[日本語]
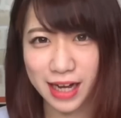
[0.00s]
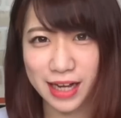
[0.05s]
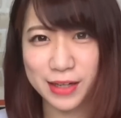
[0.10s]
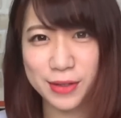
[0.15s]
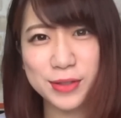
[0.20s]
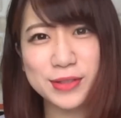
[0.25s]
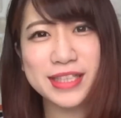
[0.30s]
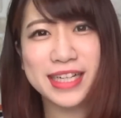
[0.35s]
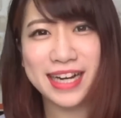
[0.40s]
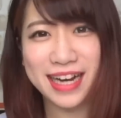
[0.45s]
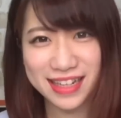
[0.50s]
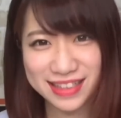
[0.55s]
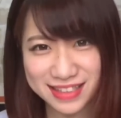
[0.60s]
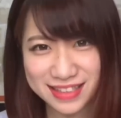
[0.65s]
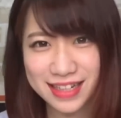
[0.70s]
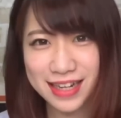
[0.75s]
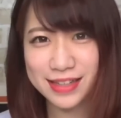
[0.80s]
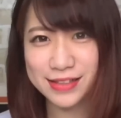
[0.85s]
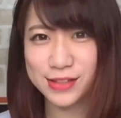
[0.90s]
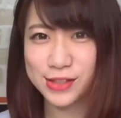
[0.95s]
はい、こんな感
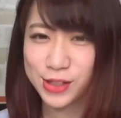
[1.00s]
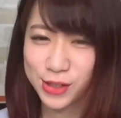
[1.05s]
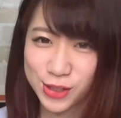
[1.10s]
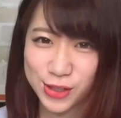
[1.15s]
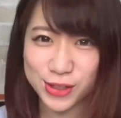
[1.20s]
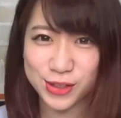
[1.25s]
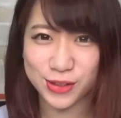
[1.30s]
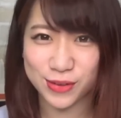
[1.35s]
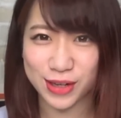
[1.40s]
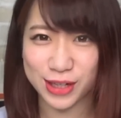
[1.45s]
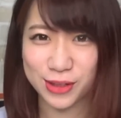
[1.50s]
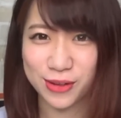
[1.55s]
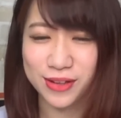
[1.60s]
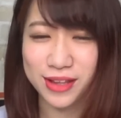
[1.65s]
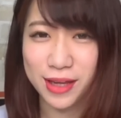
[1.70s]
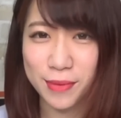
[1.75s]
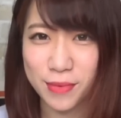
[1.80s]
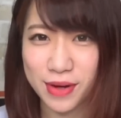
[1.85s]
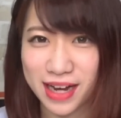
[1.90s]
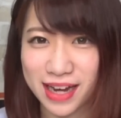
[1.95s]
じで作るのはとっ
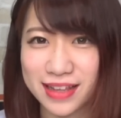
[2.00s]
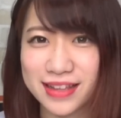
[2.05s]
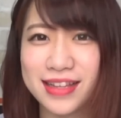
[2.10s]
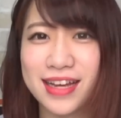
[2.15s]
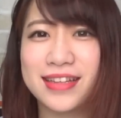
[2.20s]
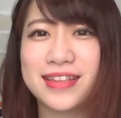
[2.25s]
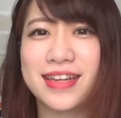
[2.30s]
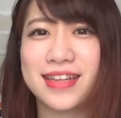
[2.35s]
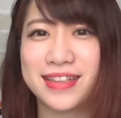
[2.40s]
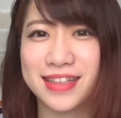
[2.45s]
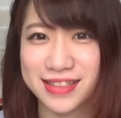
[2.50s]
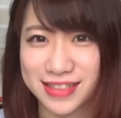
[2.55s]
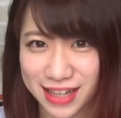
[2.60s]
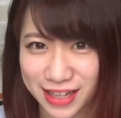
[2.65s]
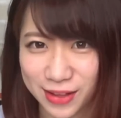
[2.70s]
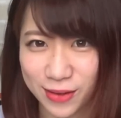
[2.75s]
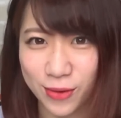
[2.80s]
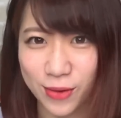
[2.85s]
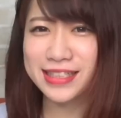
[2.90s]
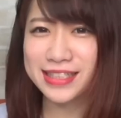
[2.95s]
ても簡単なんです
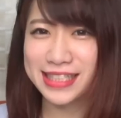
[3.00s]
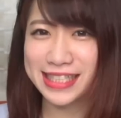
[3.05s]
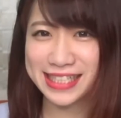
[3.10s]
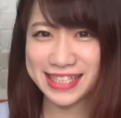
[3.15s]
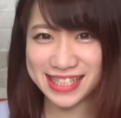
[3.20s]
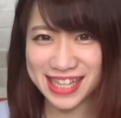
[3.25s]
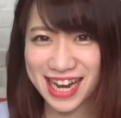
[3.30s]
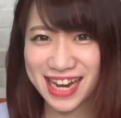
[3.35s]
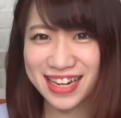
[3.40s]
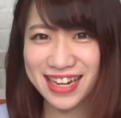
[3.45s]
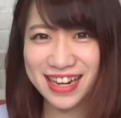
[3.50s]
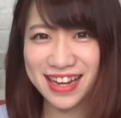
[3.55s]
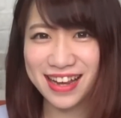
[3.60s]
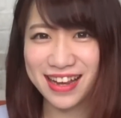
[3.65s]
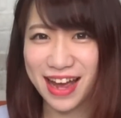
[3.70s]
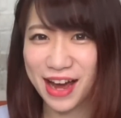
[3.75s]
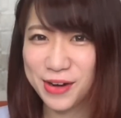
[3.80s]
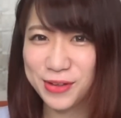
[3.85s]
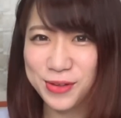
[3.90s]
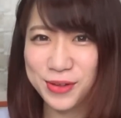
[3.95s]
けど、実際にや
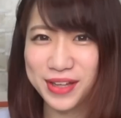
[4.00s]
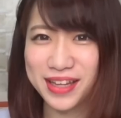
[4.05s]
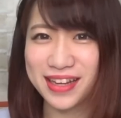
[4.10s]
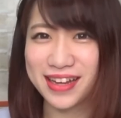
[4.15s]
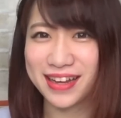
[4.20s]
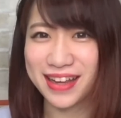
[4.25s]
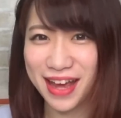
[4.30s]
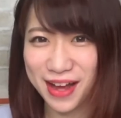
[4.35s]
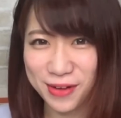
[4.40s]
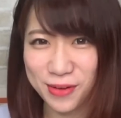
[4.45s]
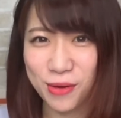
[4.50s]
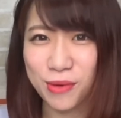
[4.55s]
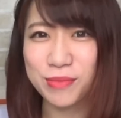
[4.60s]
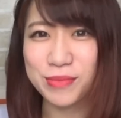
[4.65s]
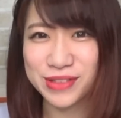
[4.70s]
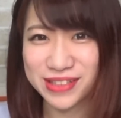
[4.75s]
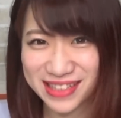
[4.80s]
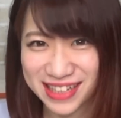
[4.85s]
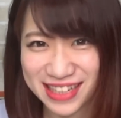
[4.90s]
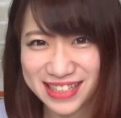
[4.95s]
るときが結構
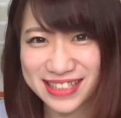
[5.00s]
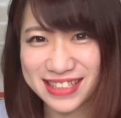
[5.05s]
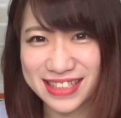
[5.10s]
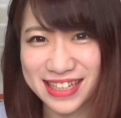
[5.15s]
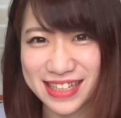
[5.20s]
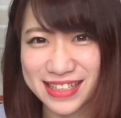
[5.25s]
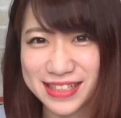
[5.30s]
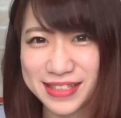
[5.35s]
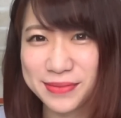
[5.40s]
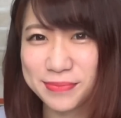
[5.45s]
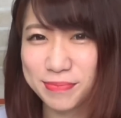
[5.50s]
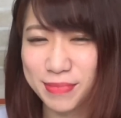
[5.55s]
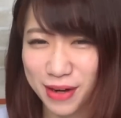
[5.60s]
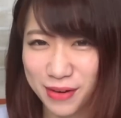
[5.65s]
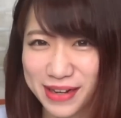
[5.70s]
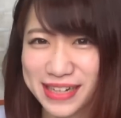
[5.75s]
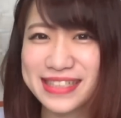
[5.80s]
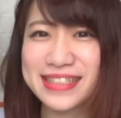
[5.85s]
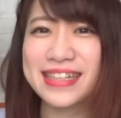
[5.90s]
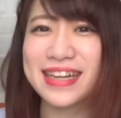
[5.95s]
難しいです。
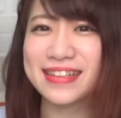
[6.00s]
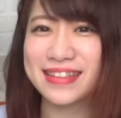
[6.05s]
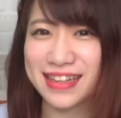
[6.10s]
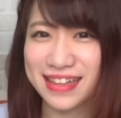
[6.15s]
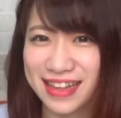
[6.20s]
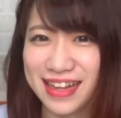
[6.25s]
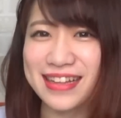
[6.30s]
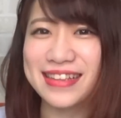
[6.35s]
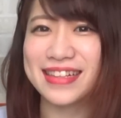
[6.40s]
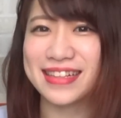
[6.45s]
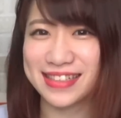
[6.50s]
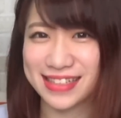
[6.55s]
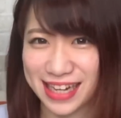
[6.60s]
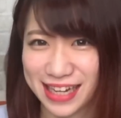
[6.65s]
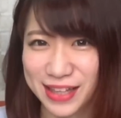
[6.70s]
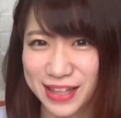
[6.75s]
回し方なんですけ